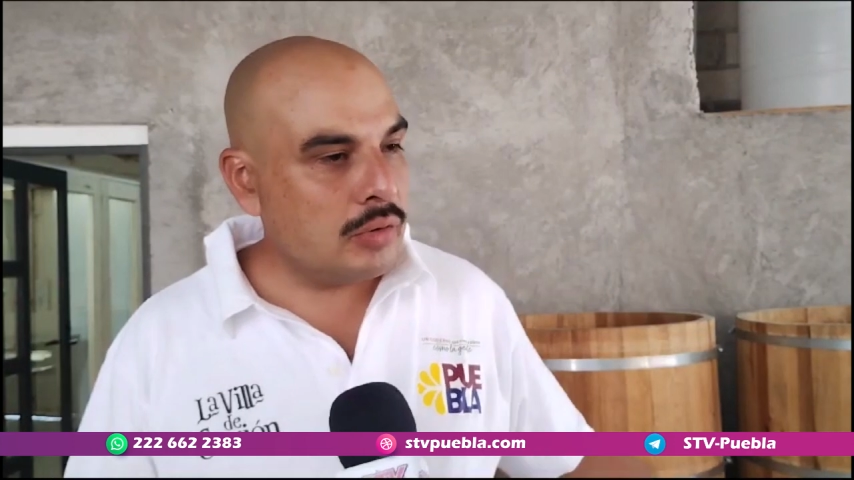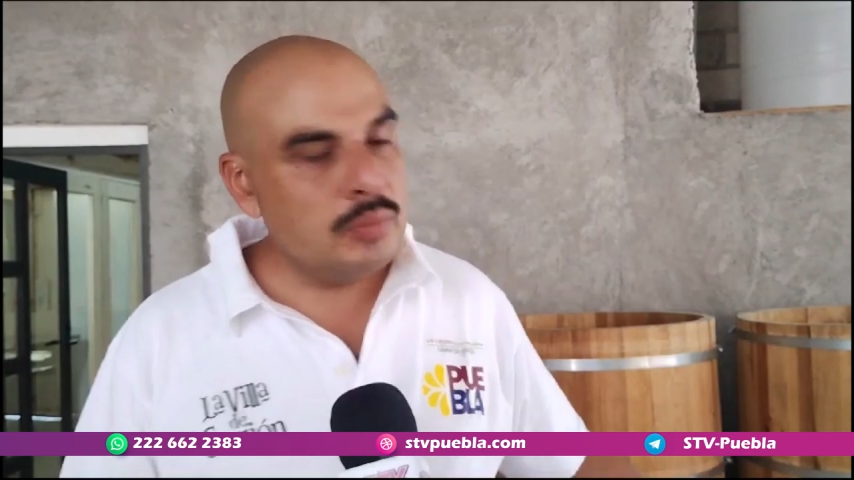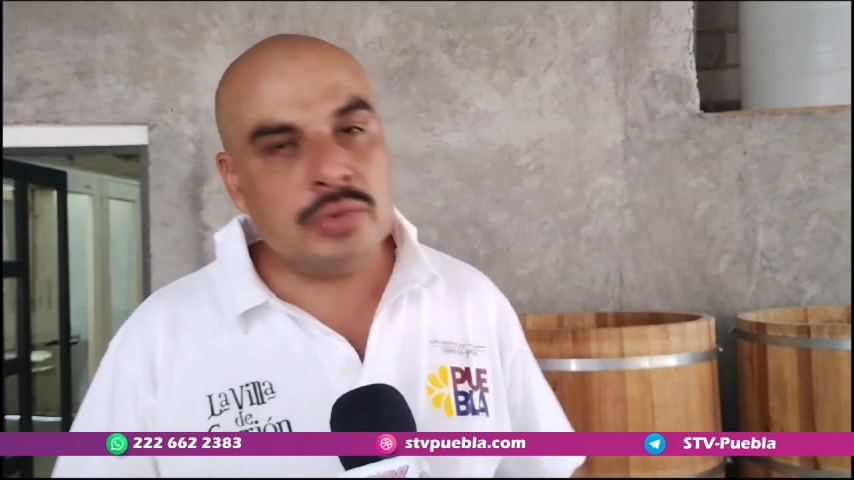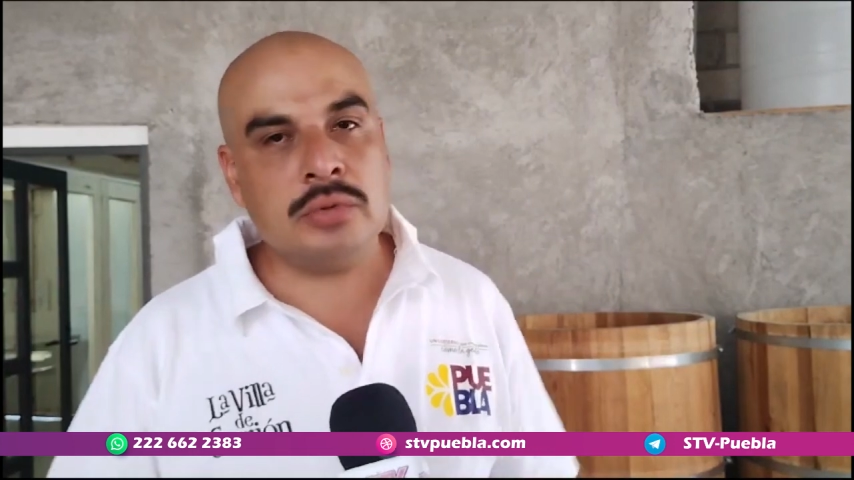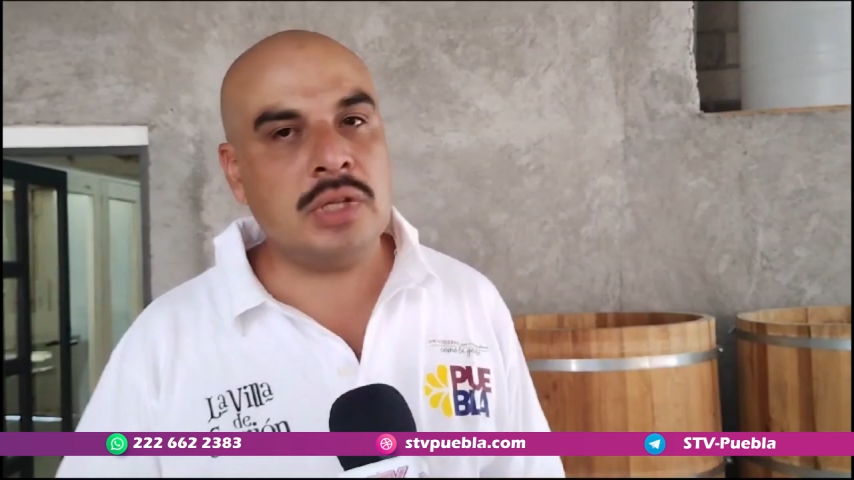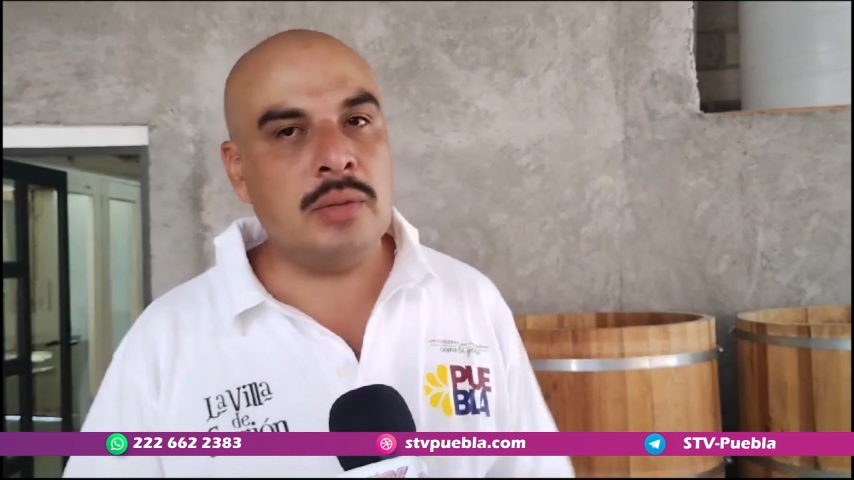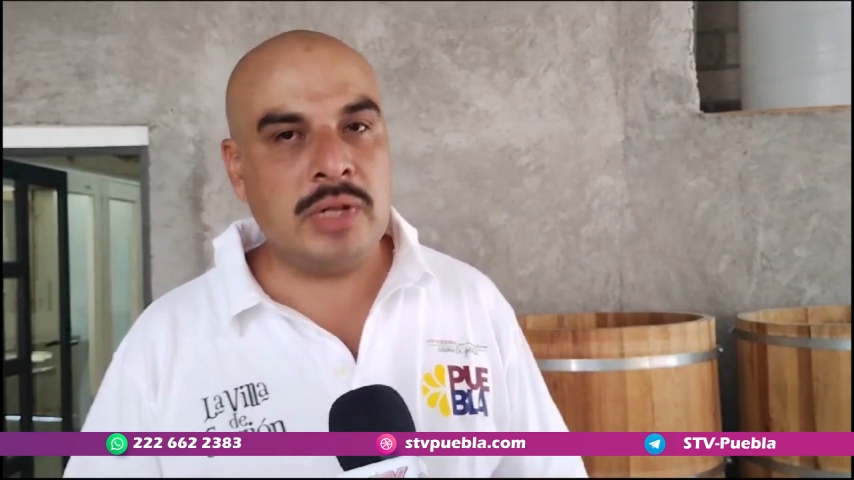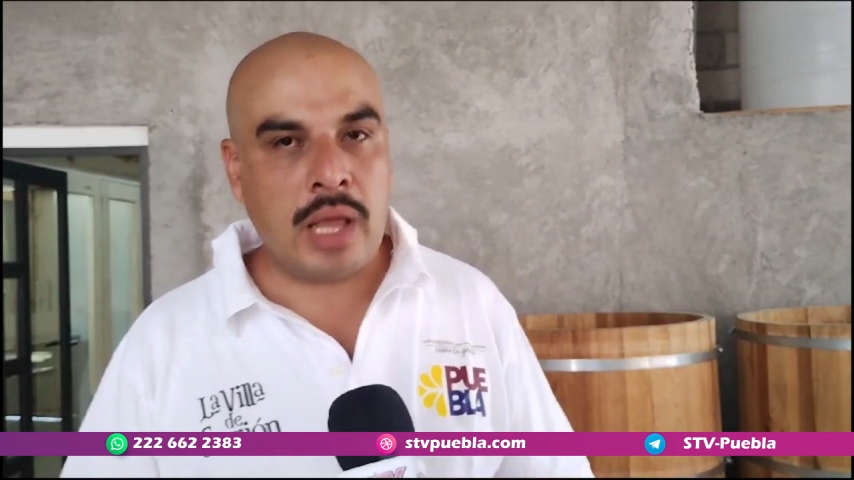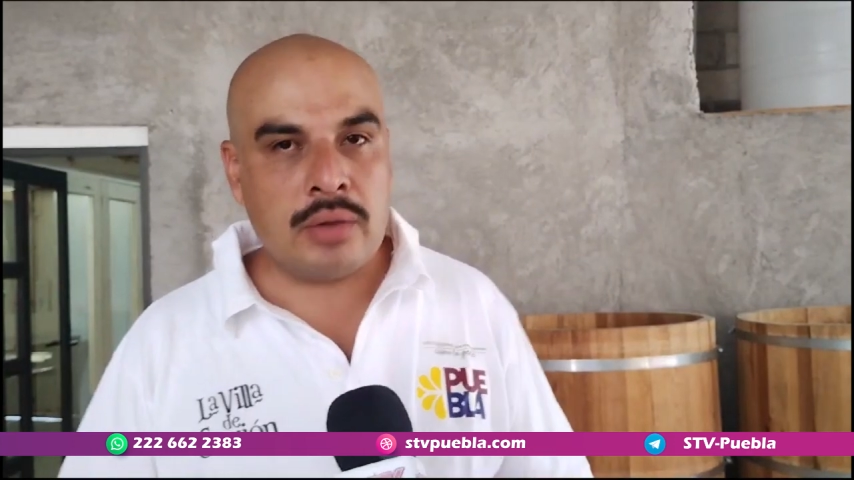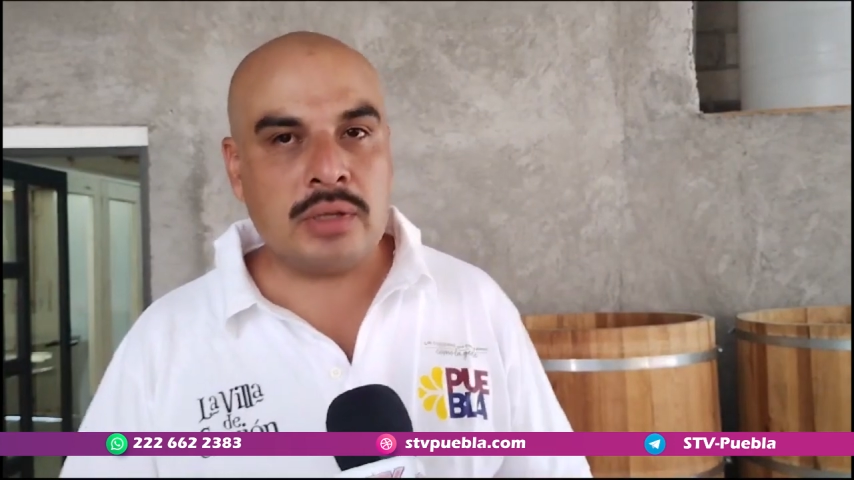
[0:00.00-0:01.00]
con un producto
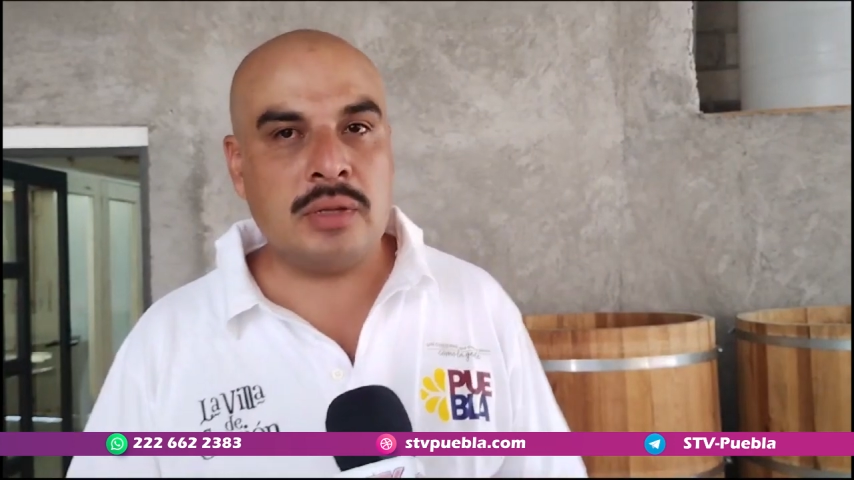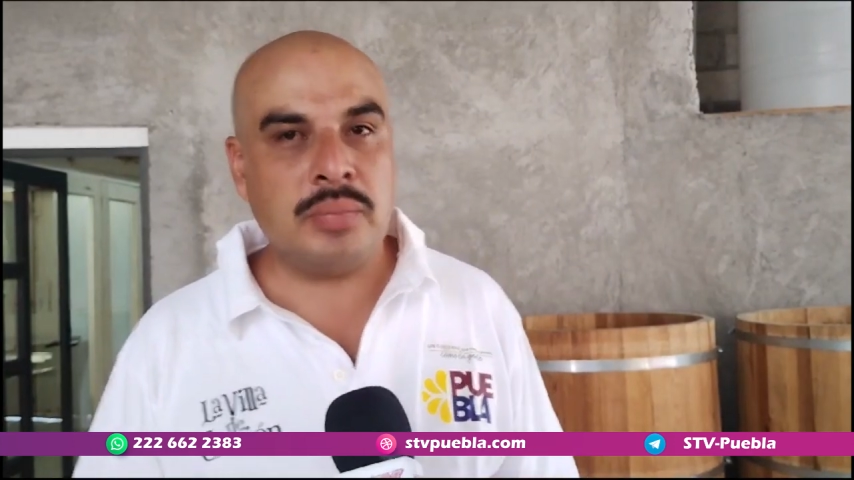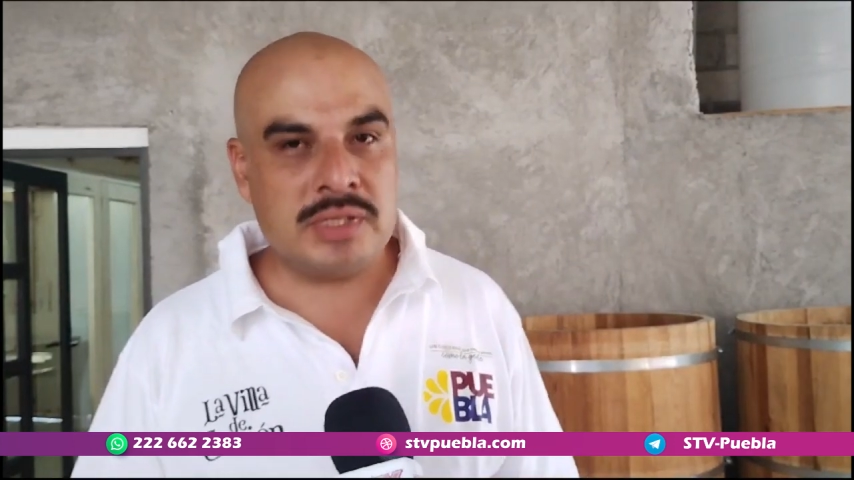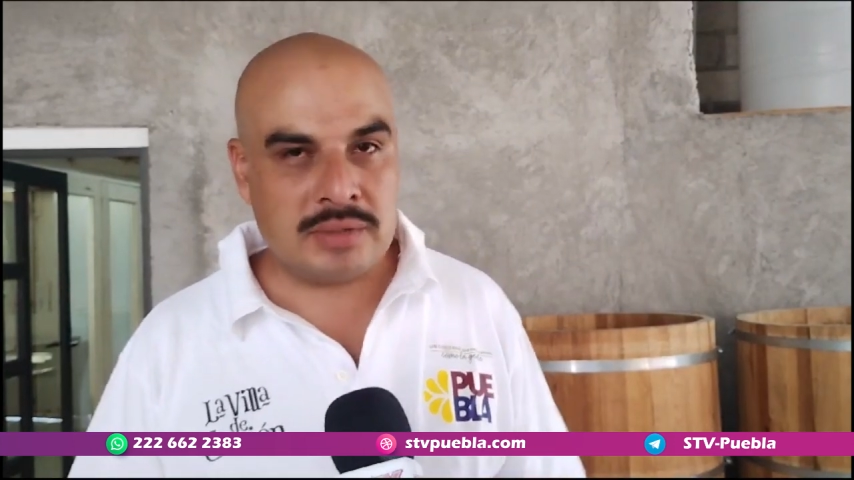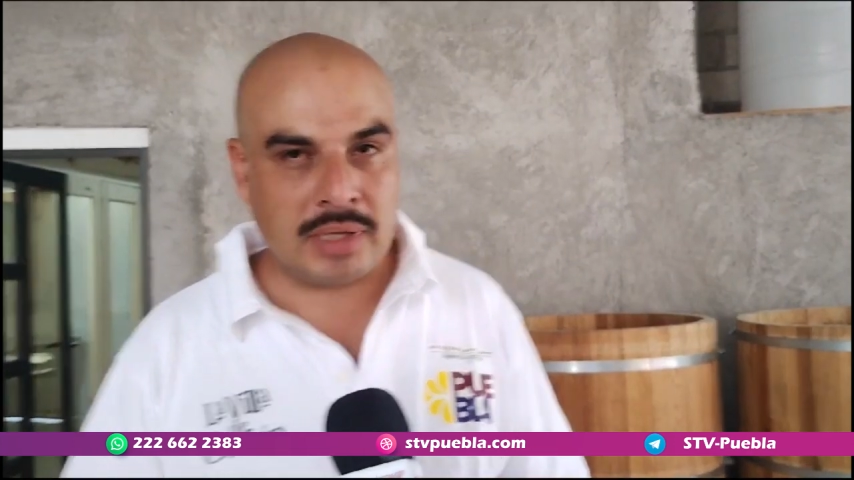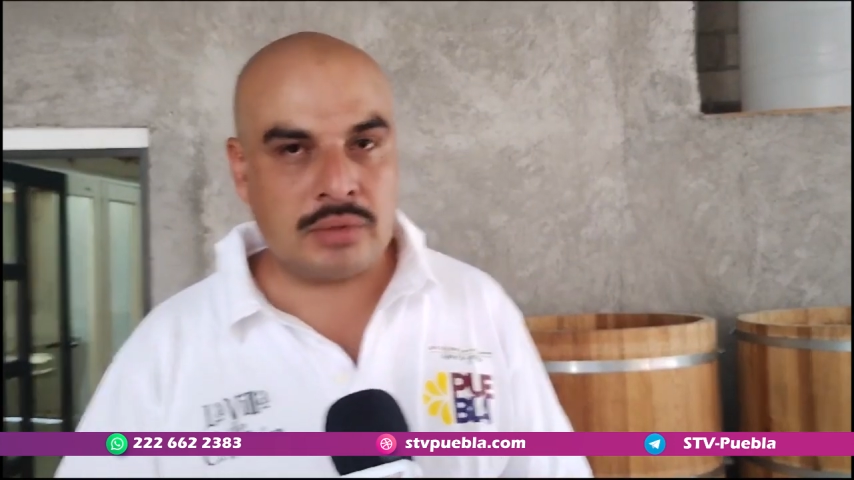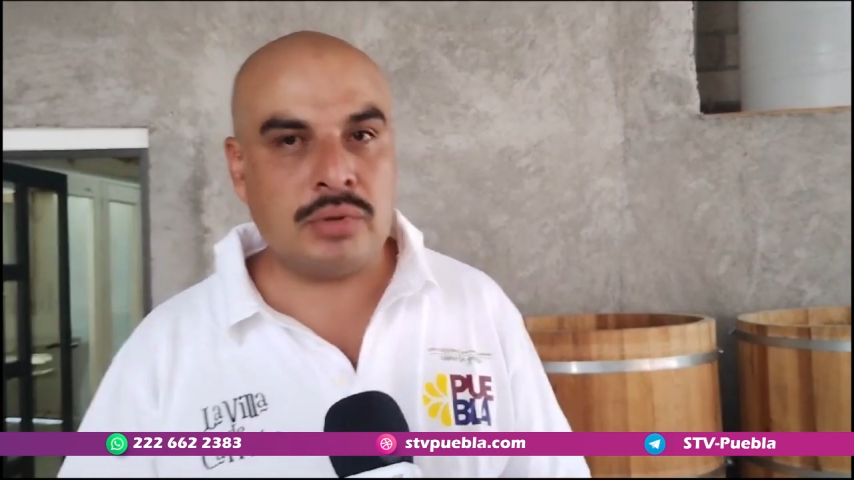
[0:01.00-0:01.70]
terminado que te puedes llevar a